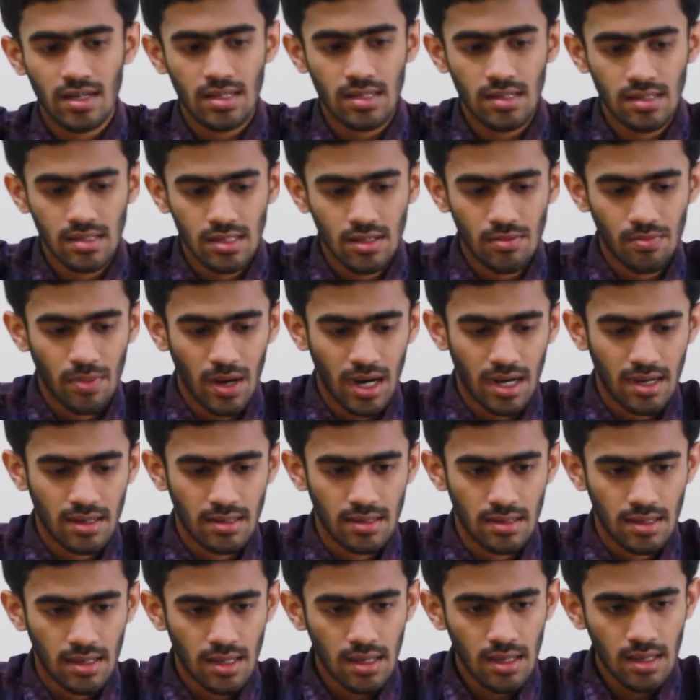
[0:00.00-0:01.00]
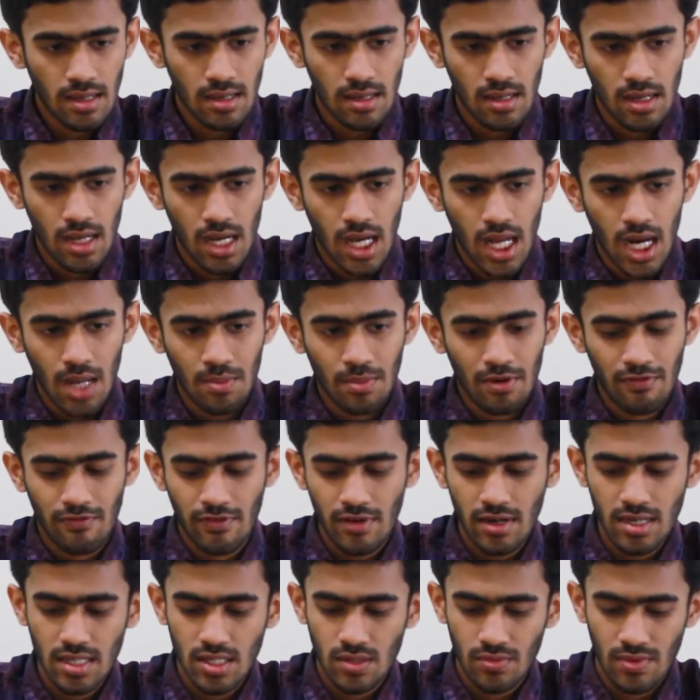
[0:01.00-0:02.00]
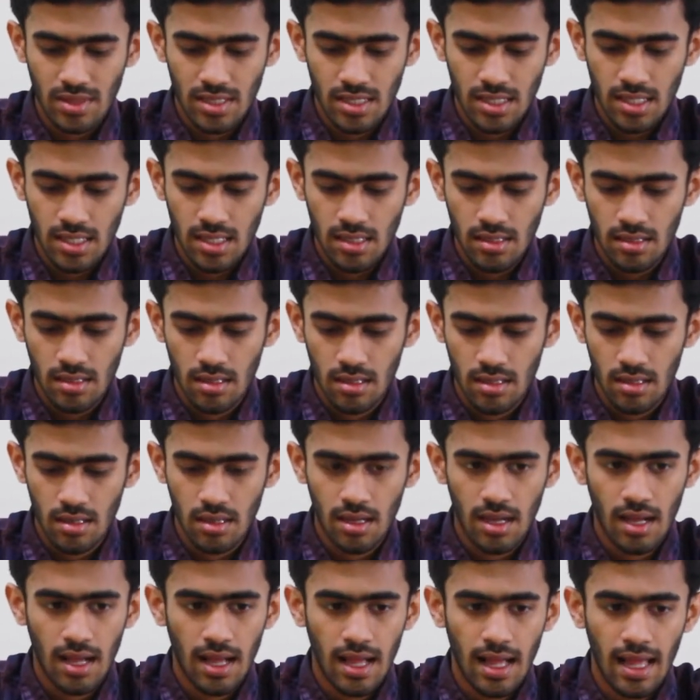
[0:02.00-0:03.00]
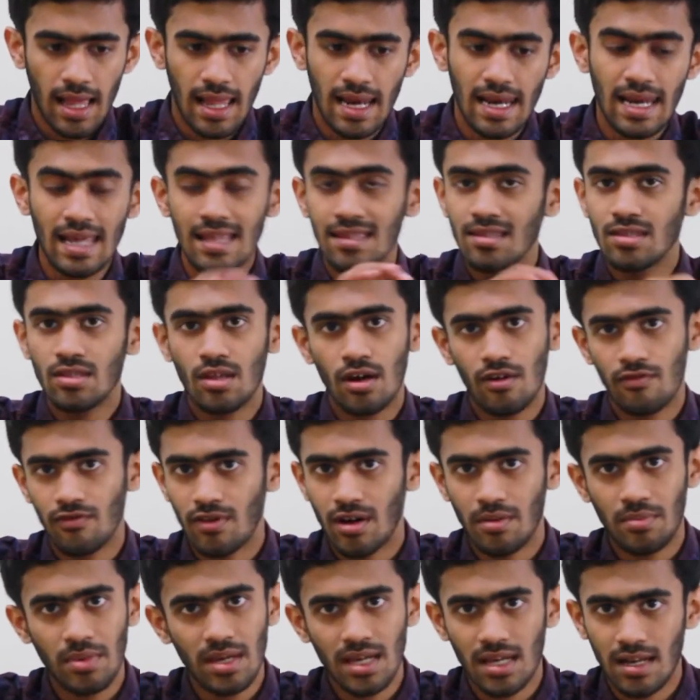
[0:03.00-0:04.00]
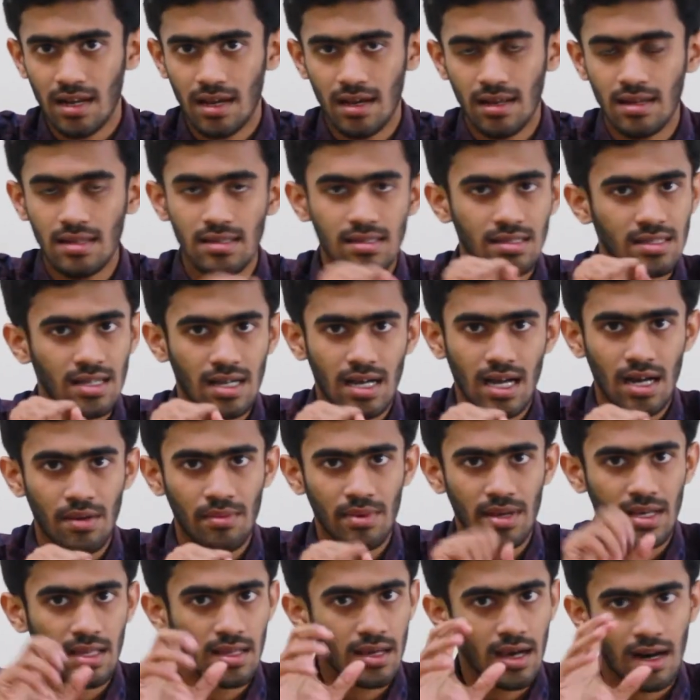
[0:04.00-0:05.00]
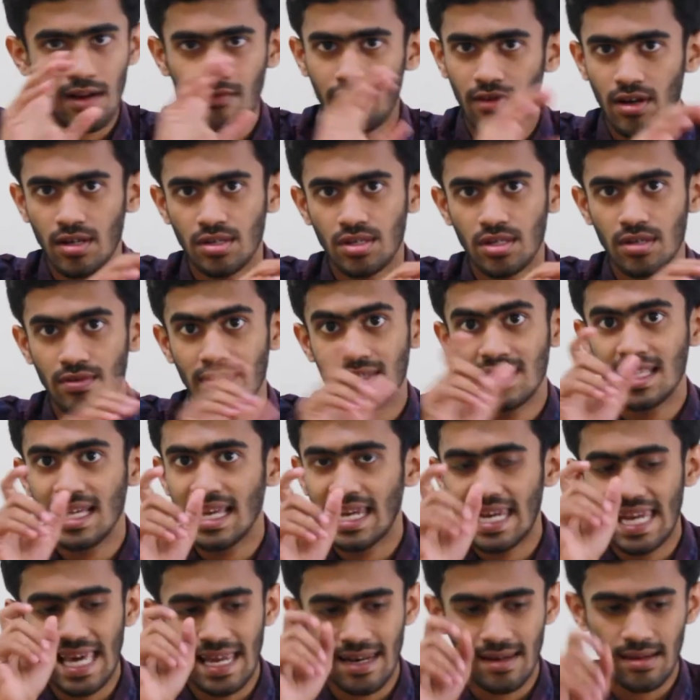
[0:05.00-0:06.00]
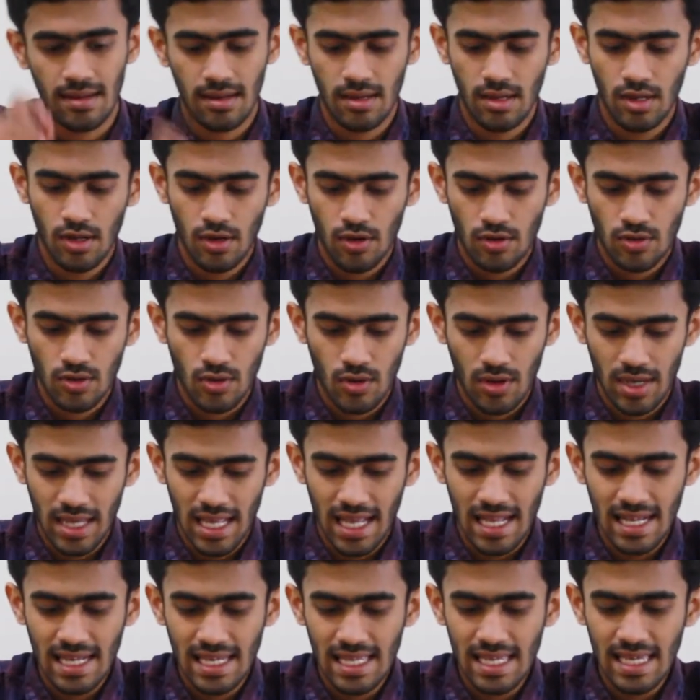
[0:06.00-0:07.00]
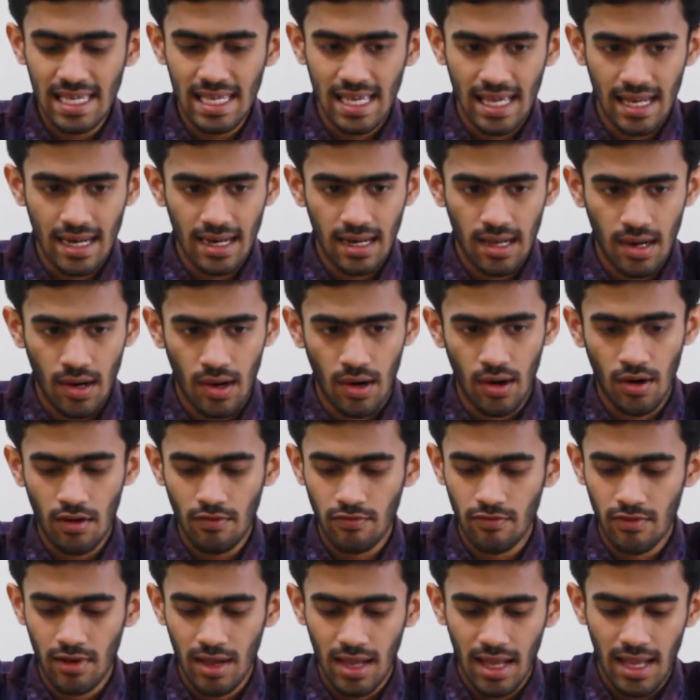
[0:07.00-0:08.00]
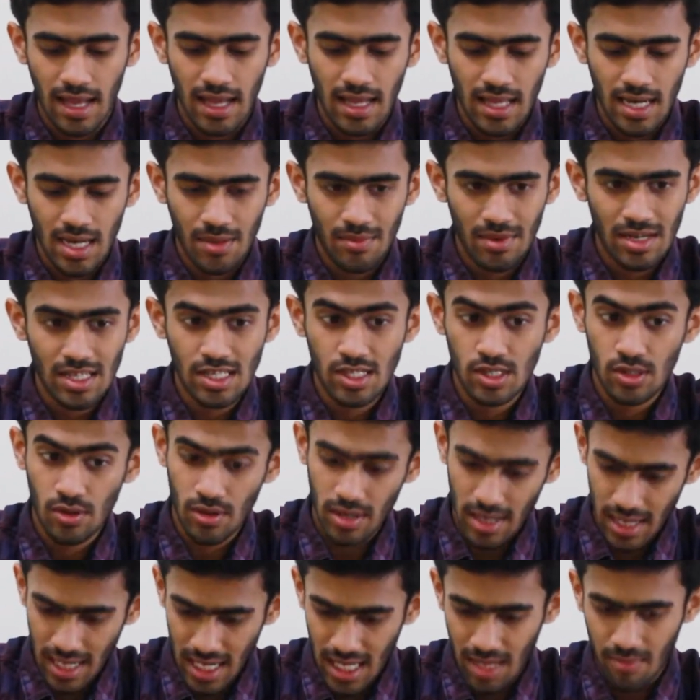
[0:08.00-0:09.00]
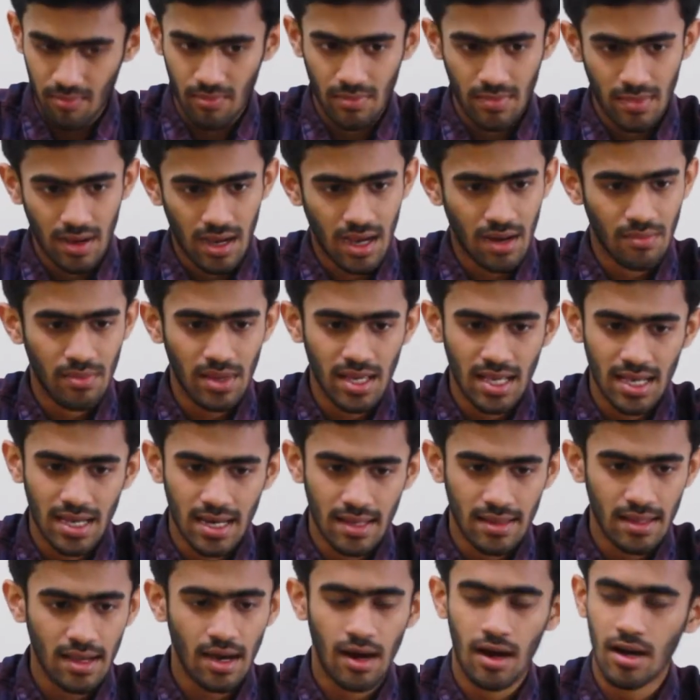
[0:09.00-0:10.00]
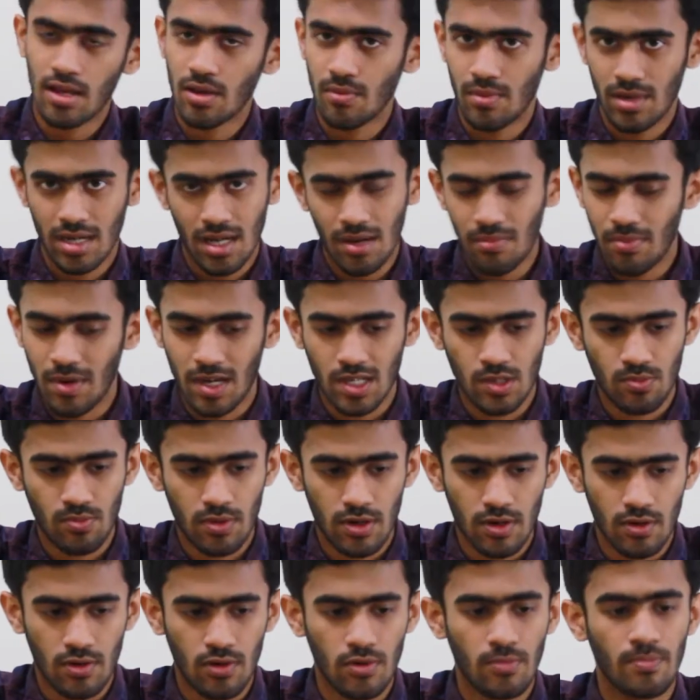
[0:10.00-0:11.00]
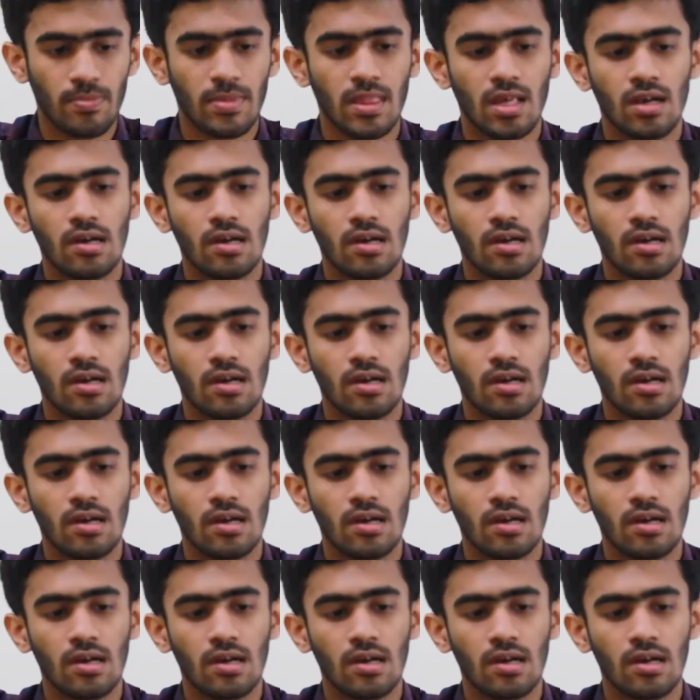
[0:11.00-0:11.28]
ஃபங்க்ஷன்ஸ்னு பார்க்கறதுக்கு நம்ம ஃபர்ஸ்ட் வந்து லென்த் ஆஃப் அப்படிங்கிற லிஸ்ட்டை கண்டுபிடிக்கிறதுக்கான ஃபங்க்ஷன் வந்து லென் ஸோ எல்இஎன் ஆஃப் நம்ம லிஸ்ட்டோட நேம் அப்படிங்கிறத ஆர்குமெண்ட்டாக பாஸ் பண்ணுறோம்